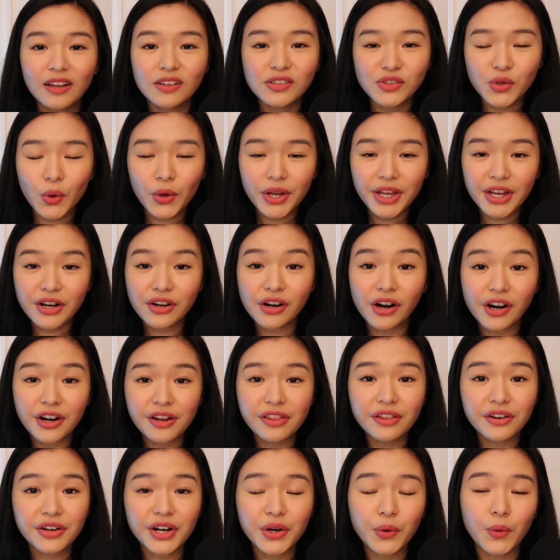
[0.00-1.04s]
So here are
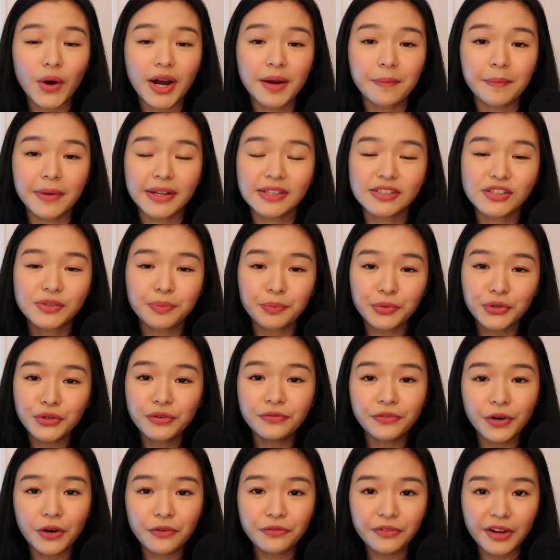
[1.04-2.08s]
the requirements,
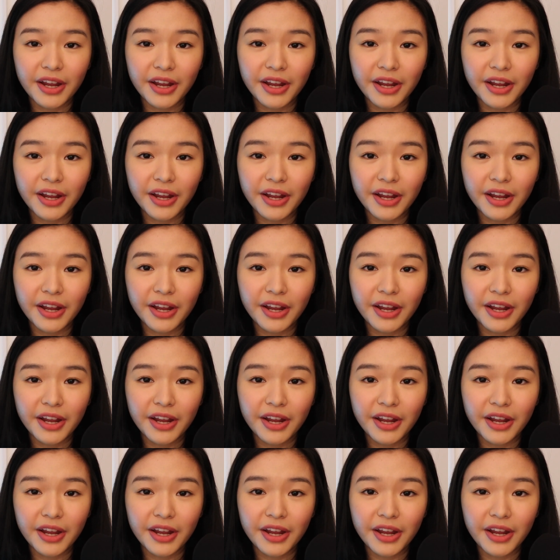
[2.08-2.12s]
proof of